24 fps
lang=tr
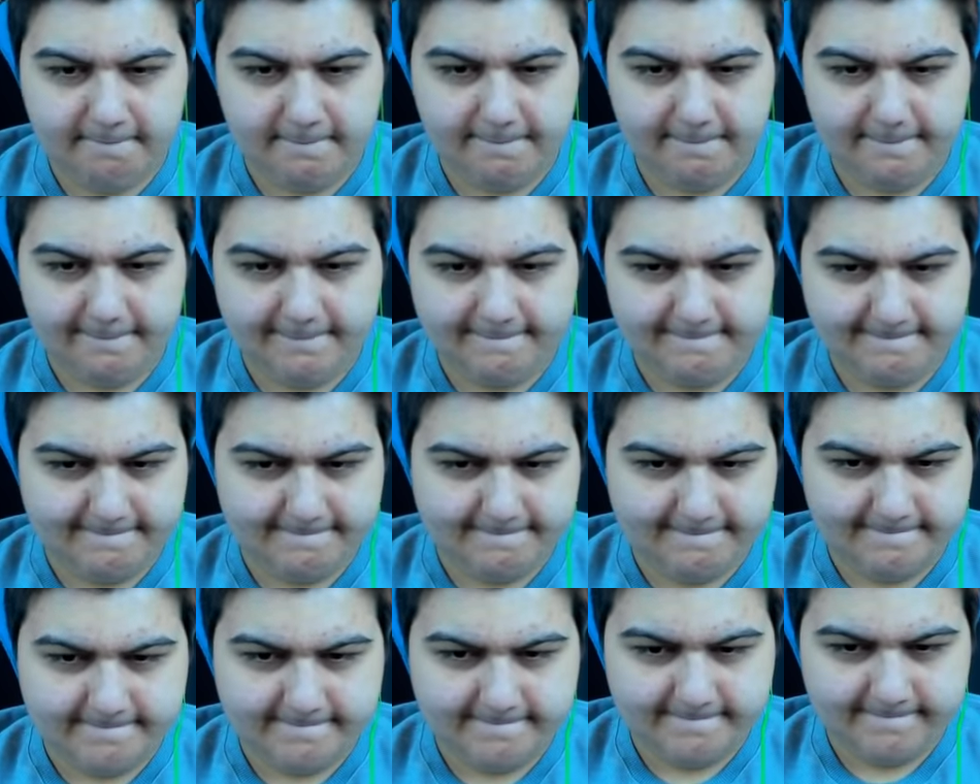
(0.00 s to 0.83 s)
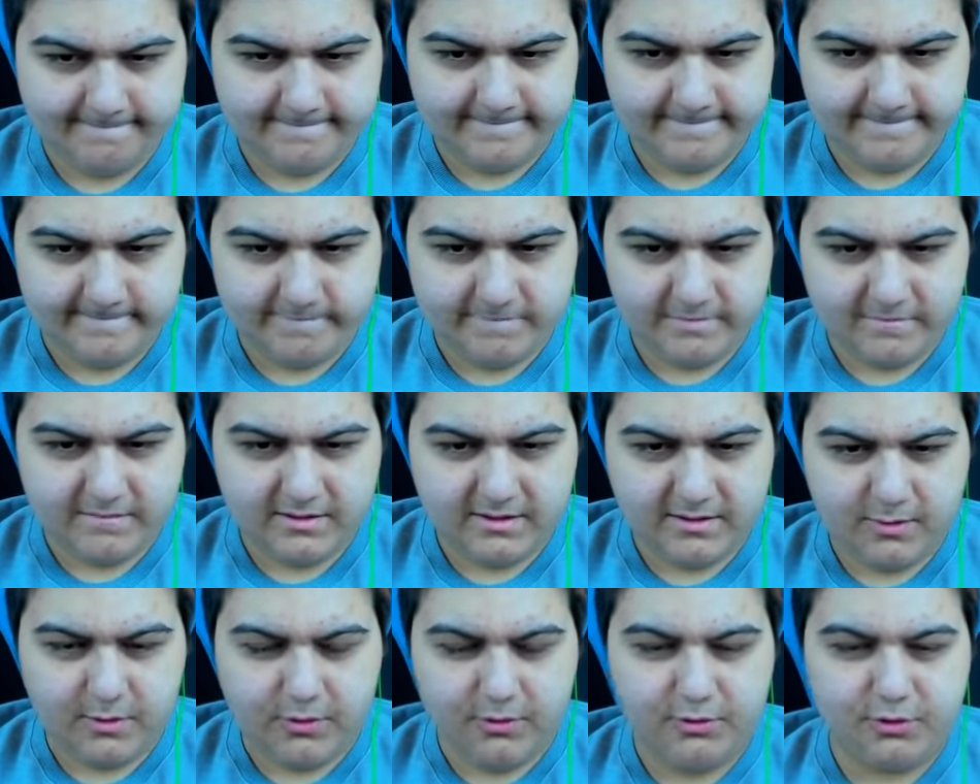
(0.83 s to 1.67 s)
On On
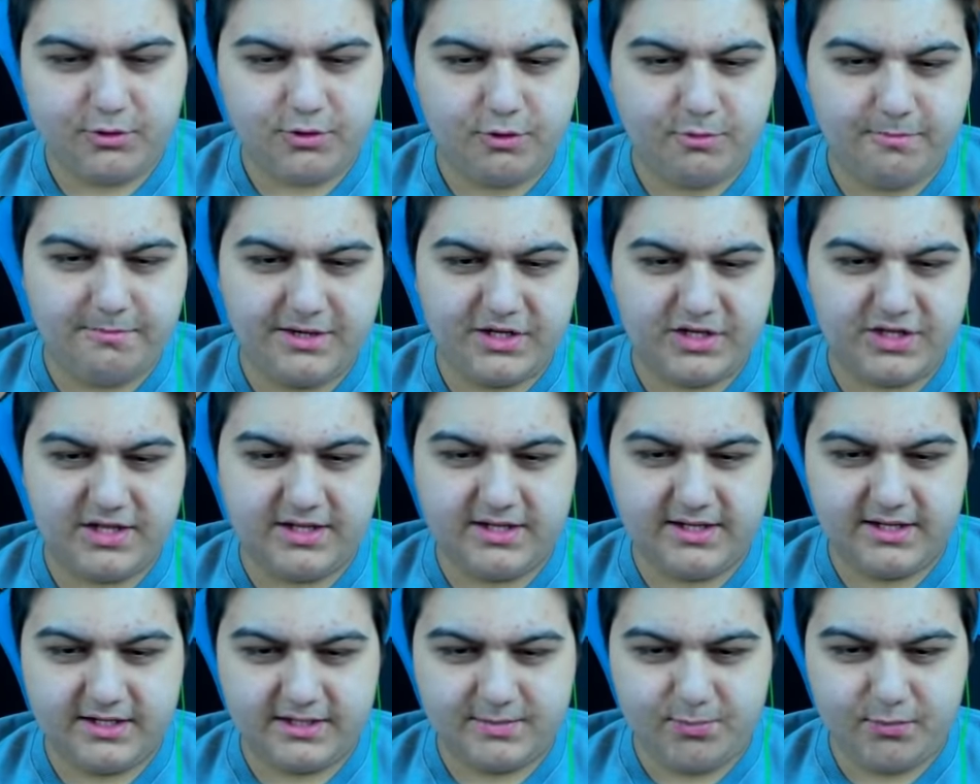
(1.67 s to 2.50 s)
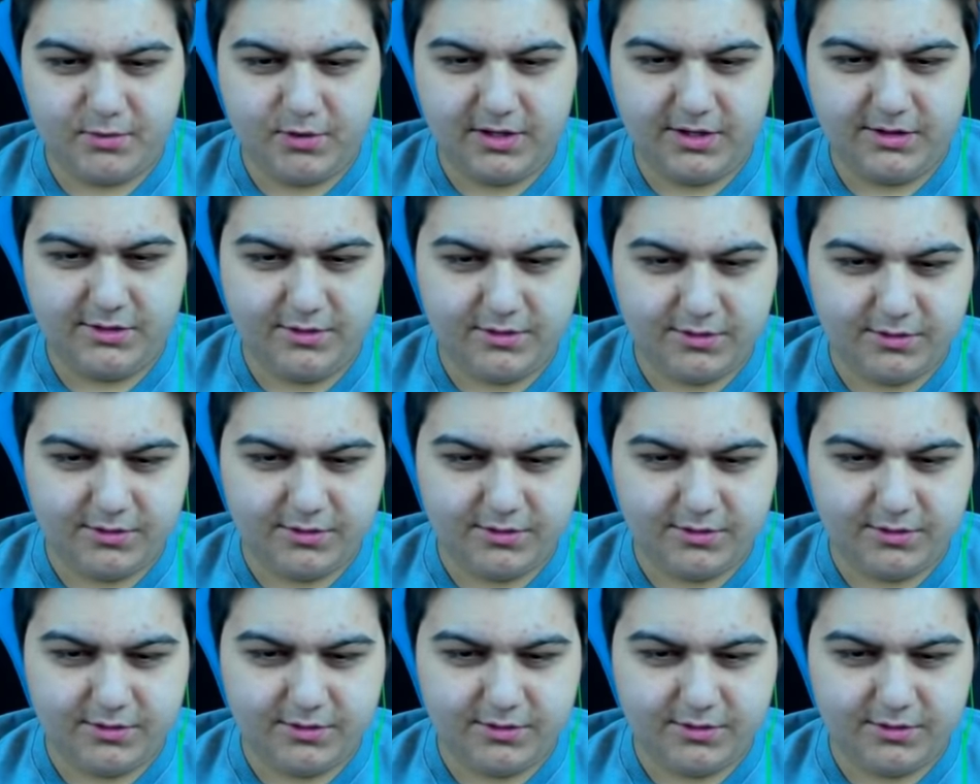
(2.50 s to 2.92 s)
beş. üç on beş dediniz puan yok.